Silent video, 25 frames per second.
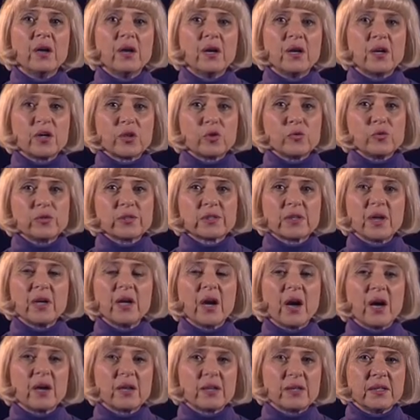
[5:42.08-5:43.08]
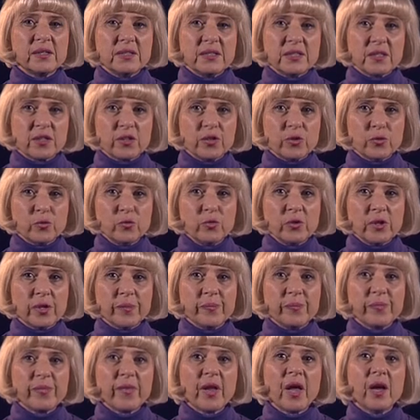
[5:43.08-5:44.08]
русской
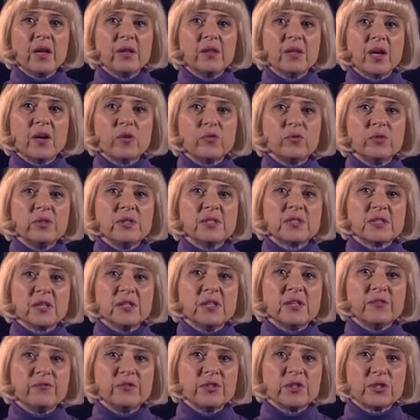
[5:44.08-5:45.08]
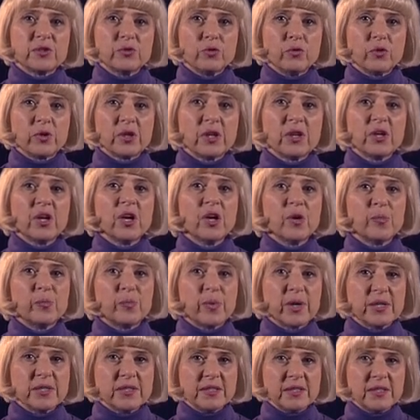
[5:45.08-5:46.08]
архитектуры находится на высоких
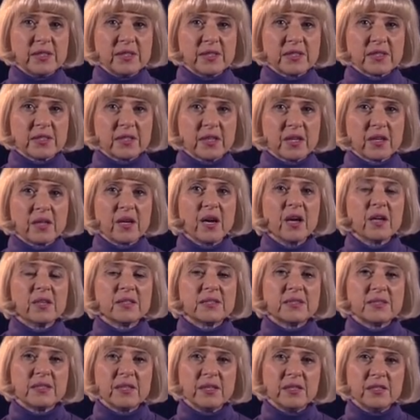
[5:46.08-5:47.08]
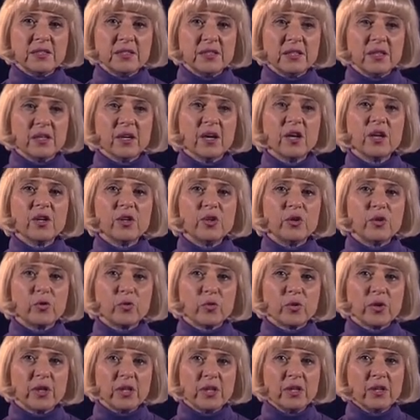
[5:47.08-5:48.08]
позициях среди
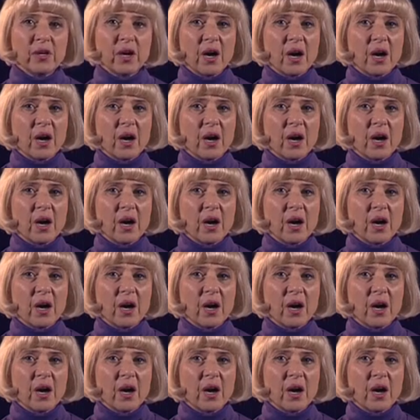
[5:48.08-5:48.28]
других